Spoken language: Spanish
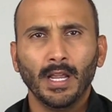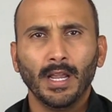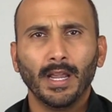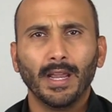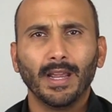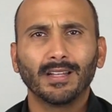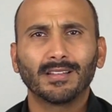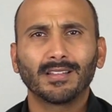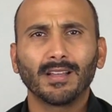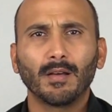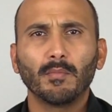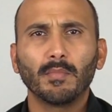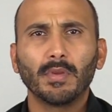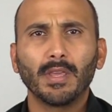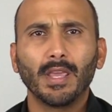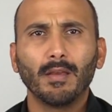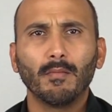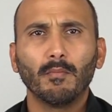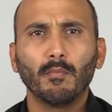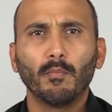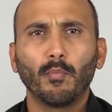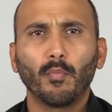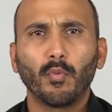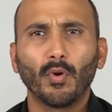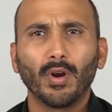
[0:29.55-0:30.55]
Es
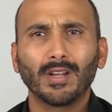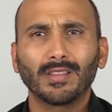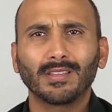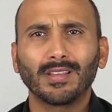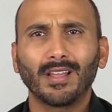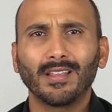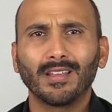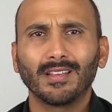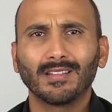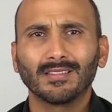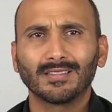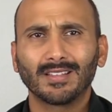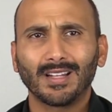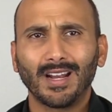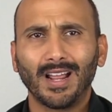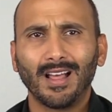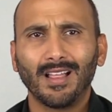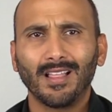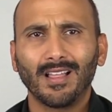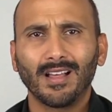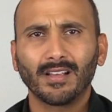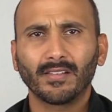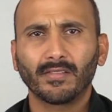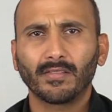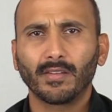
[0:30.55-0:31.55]
también puerta de
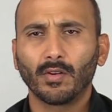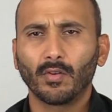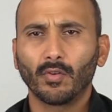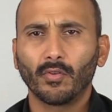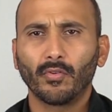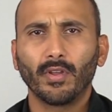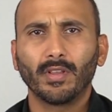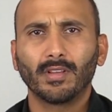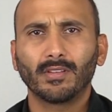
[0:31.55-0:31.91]
entrada hacia los